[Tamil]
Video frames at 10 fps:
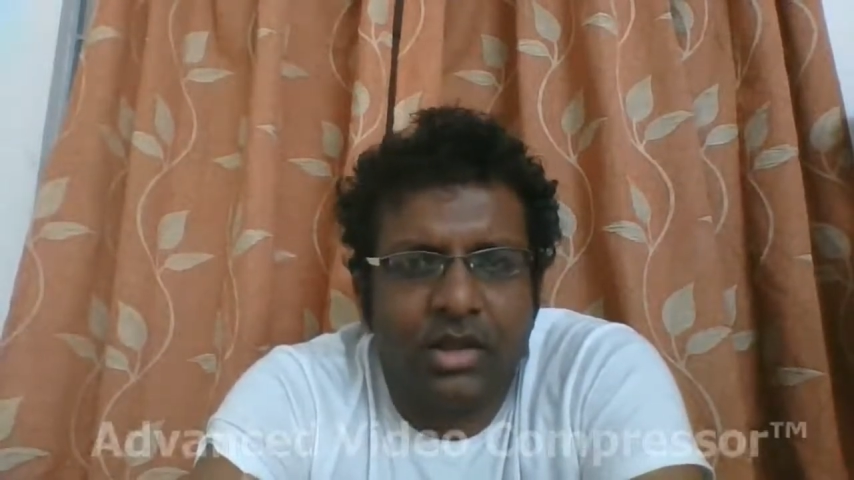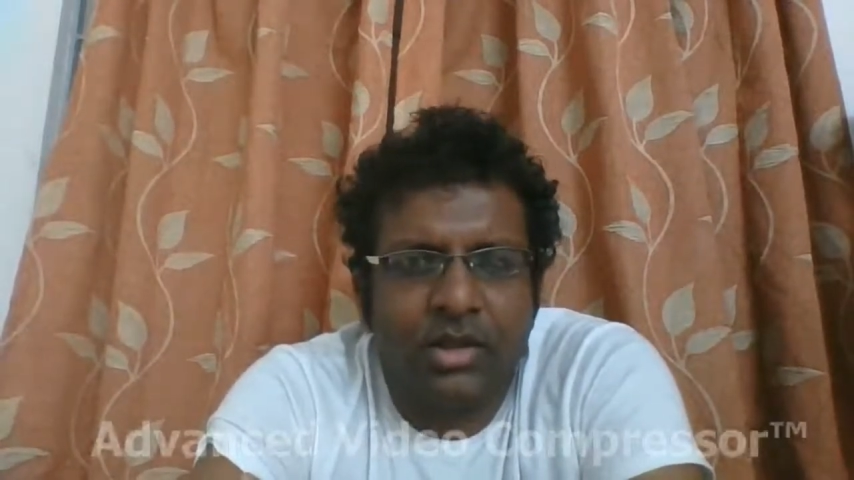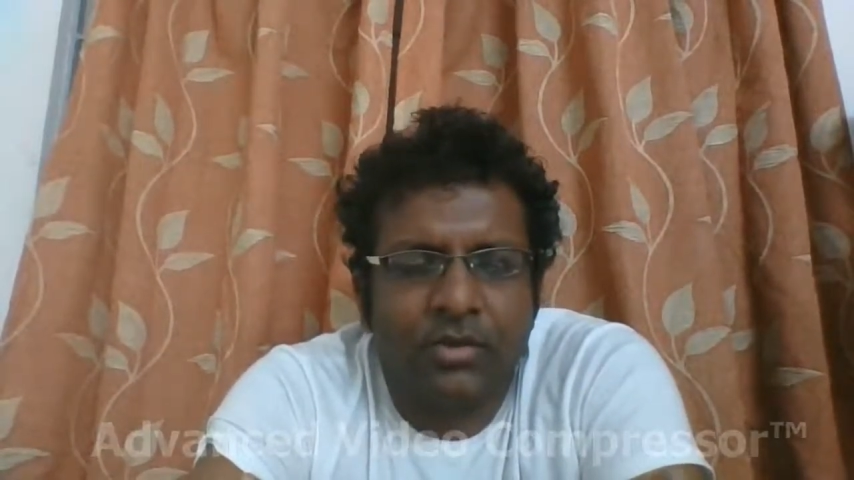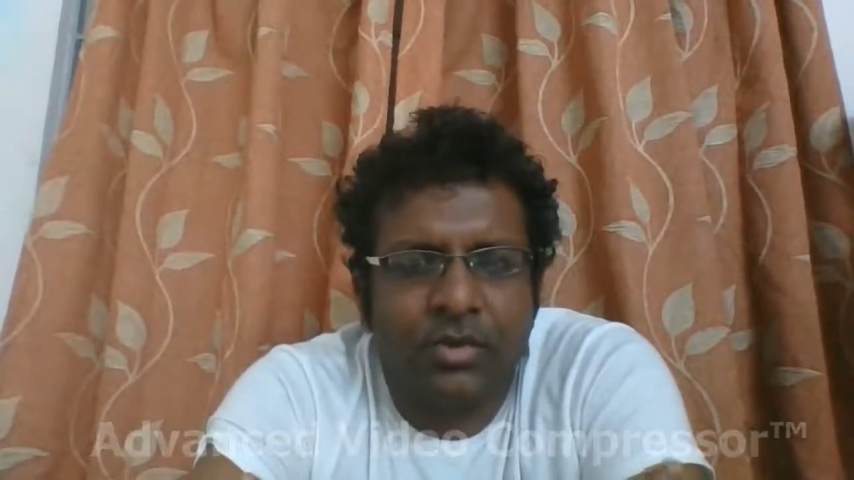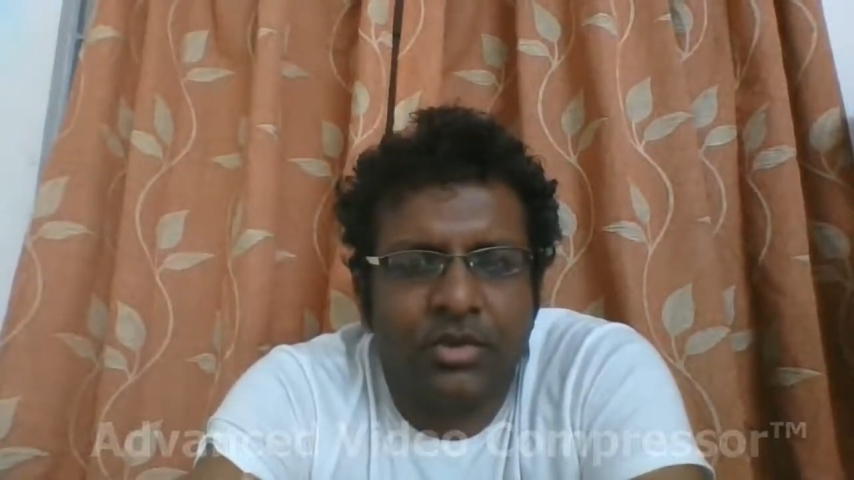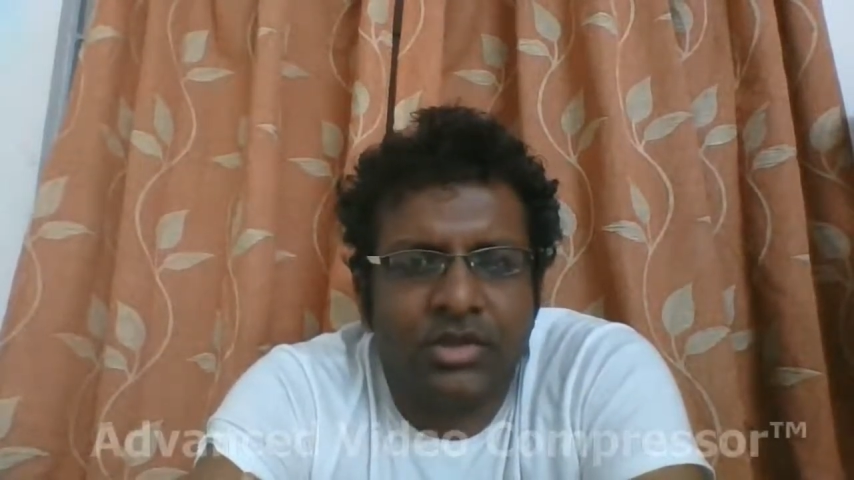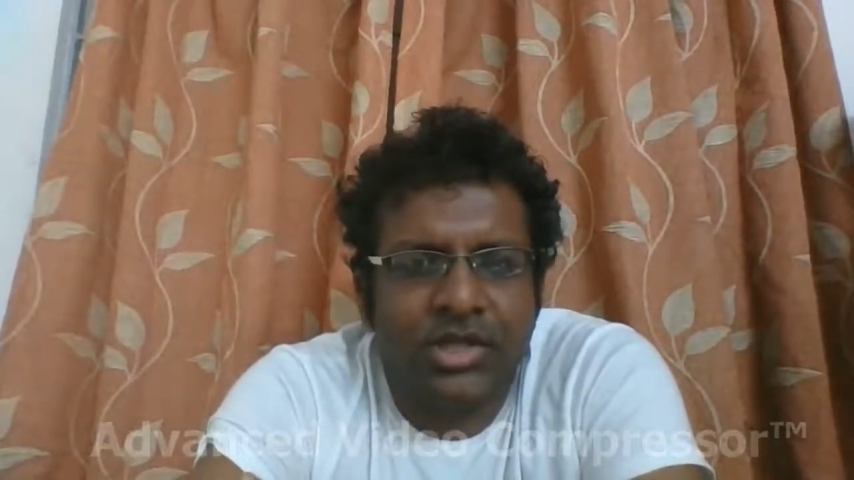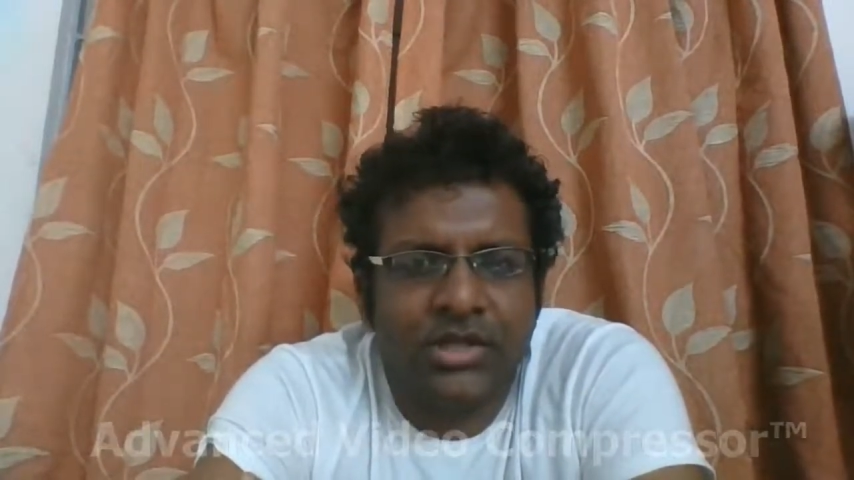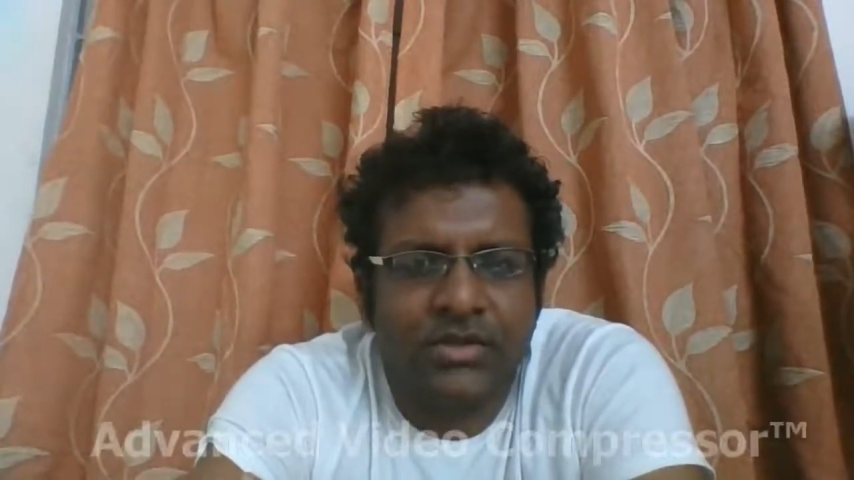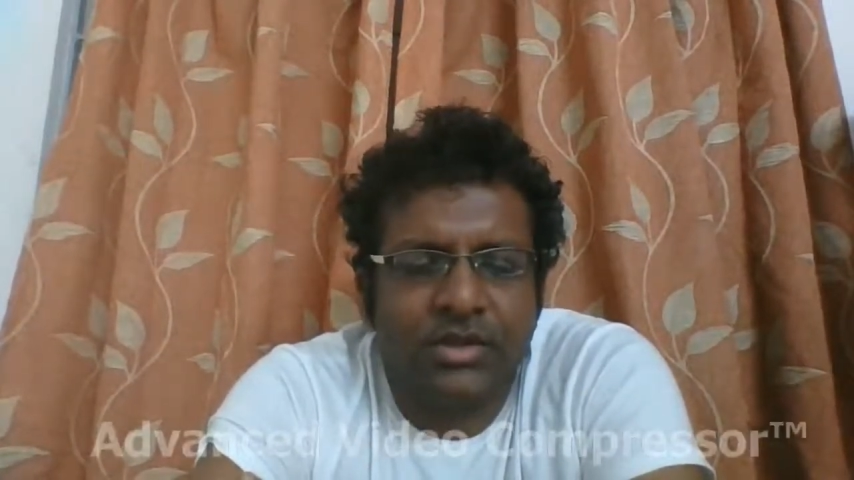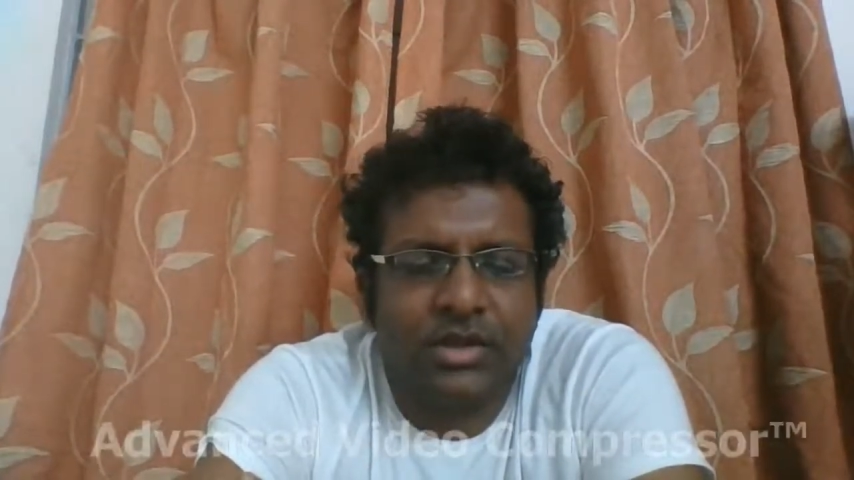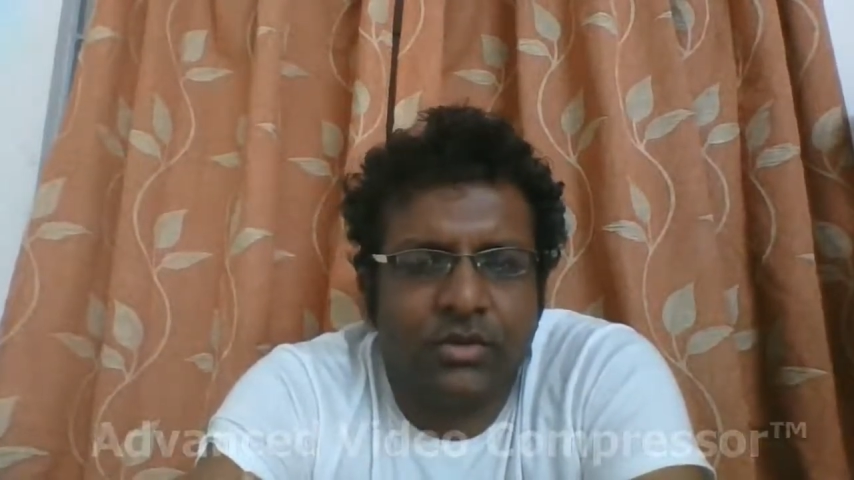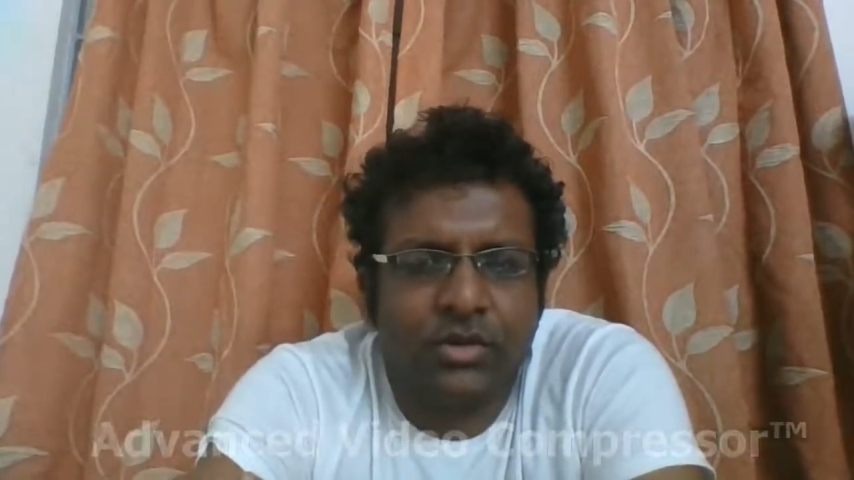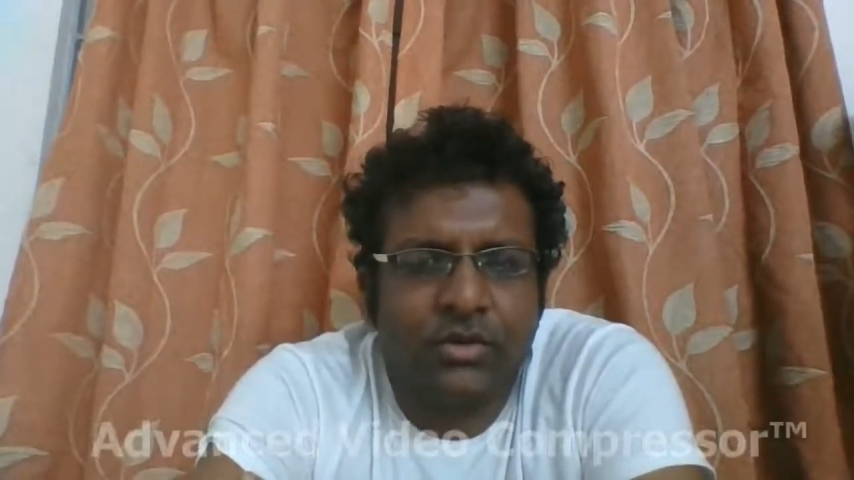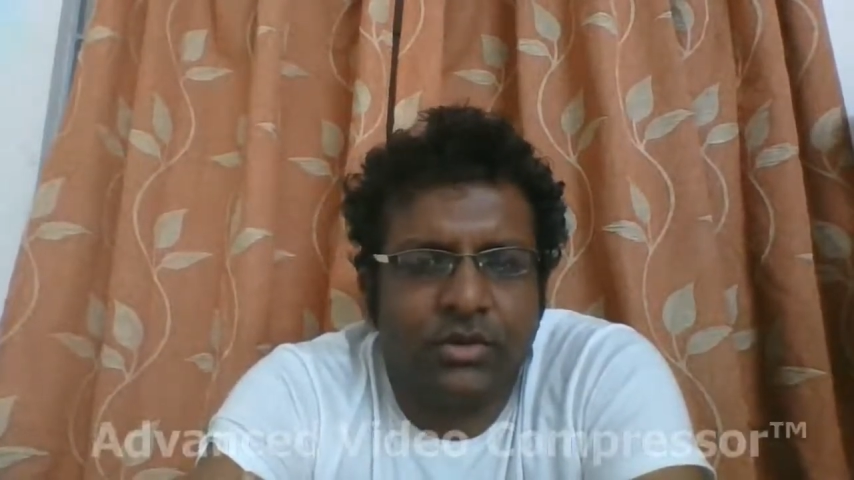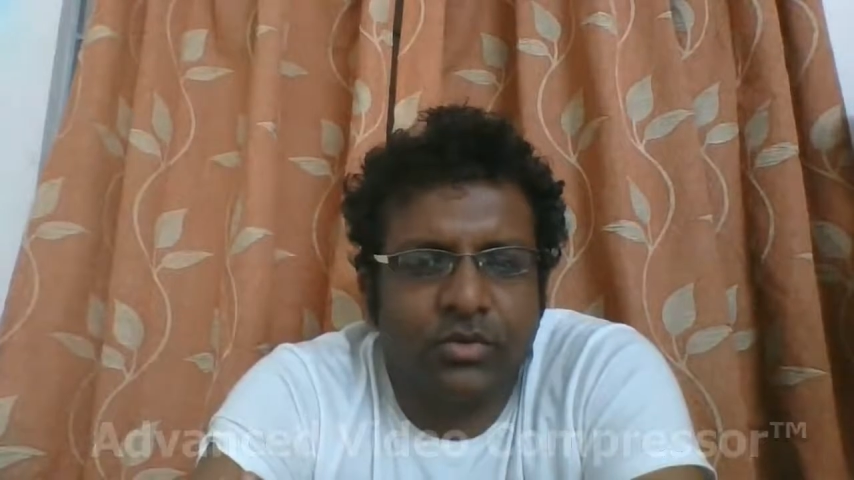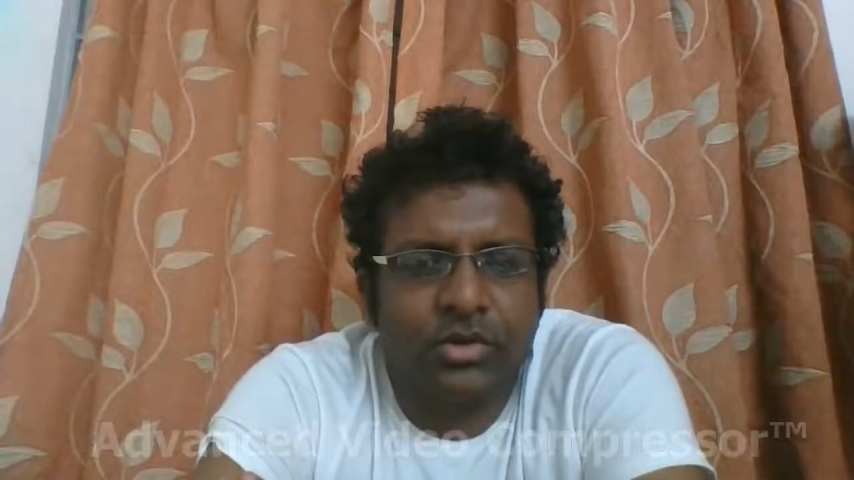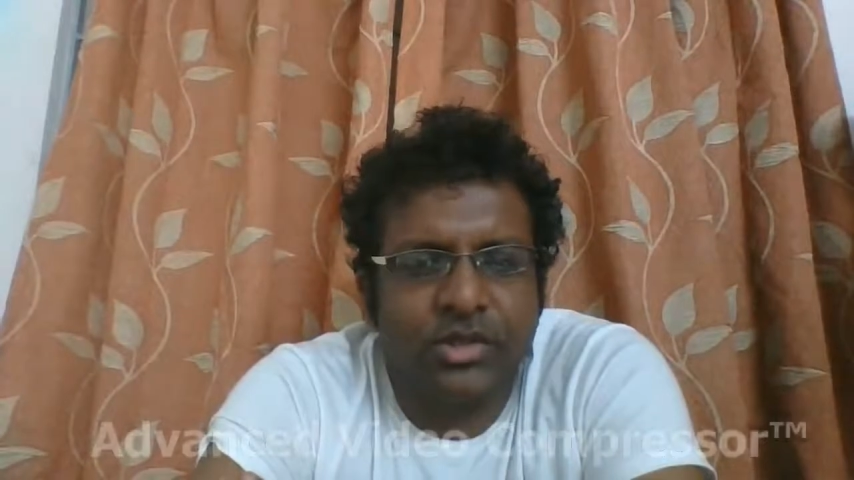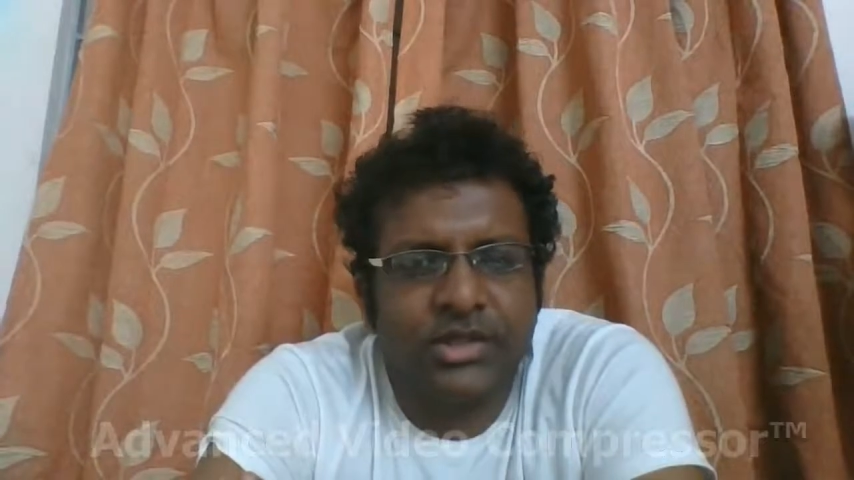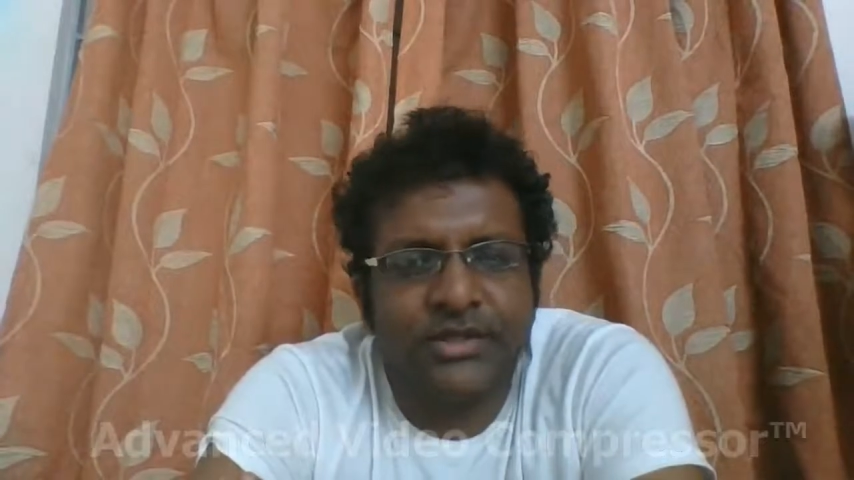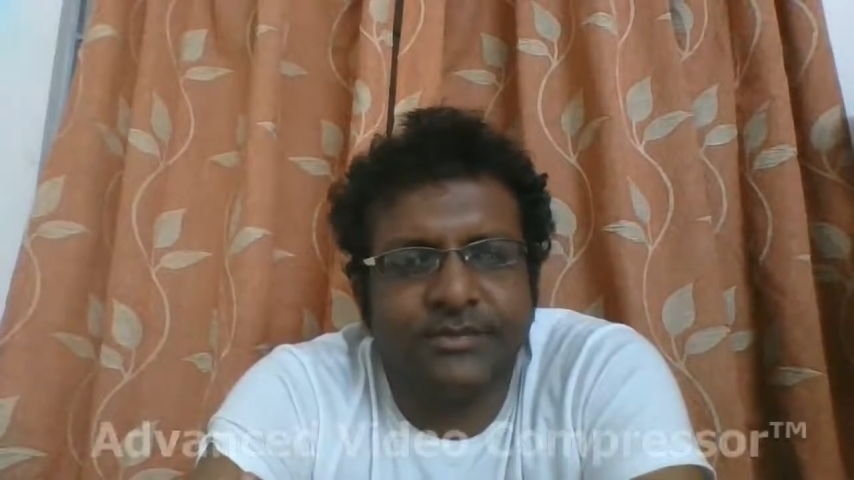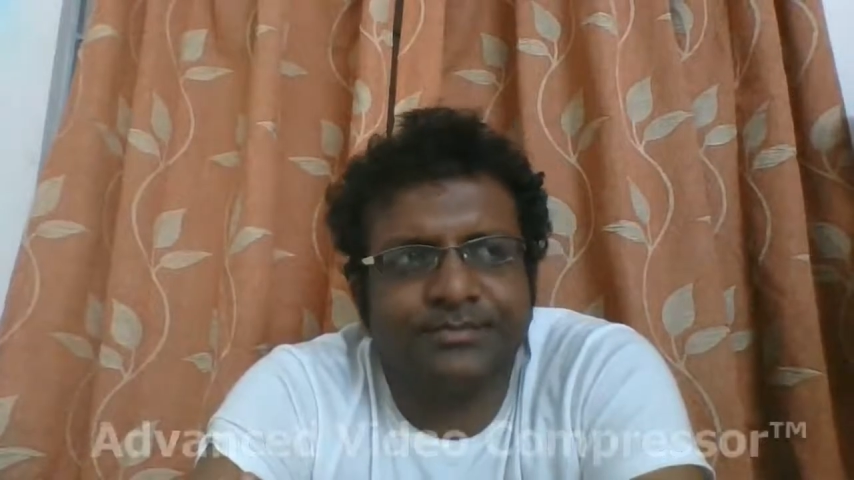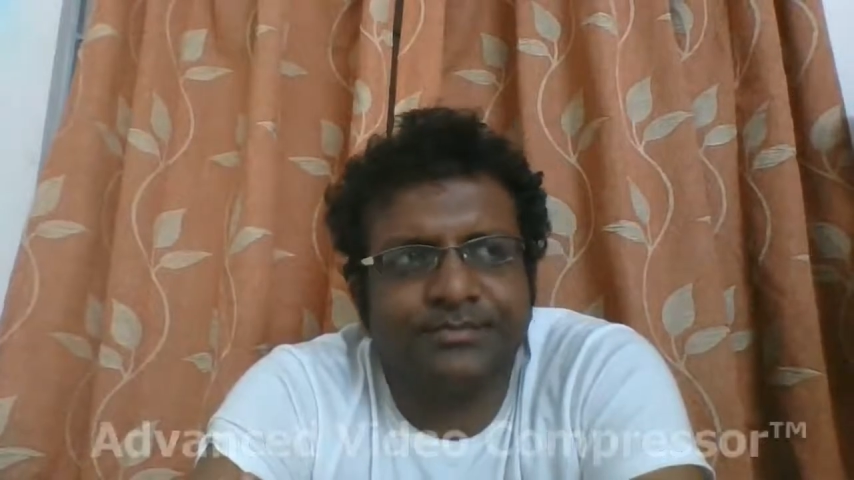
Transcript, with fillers: இந்த போலீஸ் கேஸ் வந்து அதோட வந்து முடிஞ்சிருச்சு